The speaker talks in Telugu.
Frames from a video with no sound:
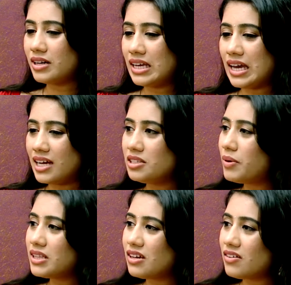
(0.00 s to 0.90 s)
ఈ
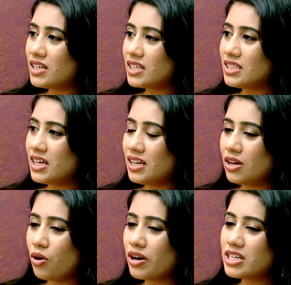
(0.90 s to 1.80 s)
ఆధిపత్యం అనేది
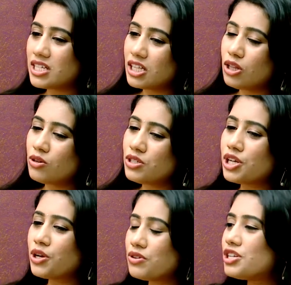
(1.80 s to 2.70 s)
ఒకరి చేతిలోంచి
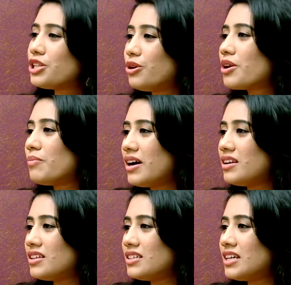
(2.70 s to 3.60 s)
ఇంకో చేతిలోకి
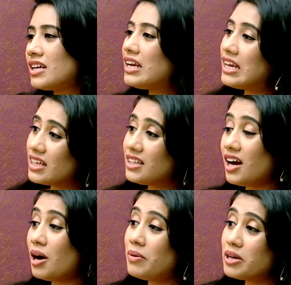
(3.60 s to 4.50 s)
మారిందంటారా లేదా
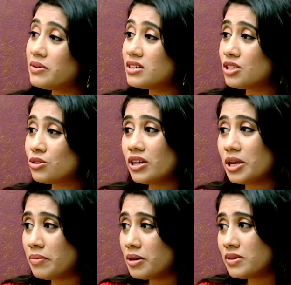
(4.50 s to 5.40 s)
అప్పటి పరిస్థితులను
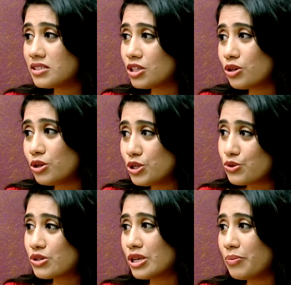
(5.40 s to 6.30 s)
ఇప్పటి పరిస్థితులను
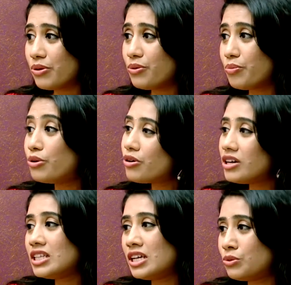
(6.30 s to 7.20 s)
చూసినప్పుడు
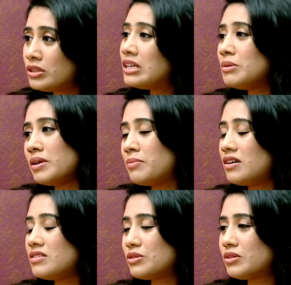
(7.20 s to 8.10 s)
పురోగతి ఉందని మీరు
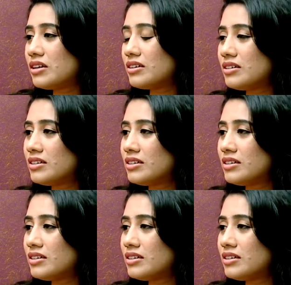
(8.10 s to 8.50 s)
భావిస్తున్నారు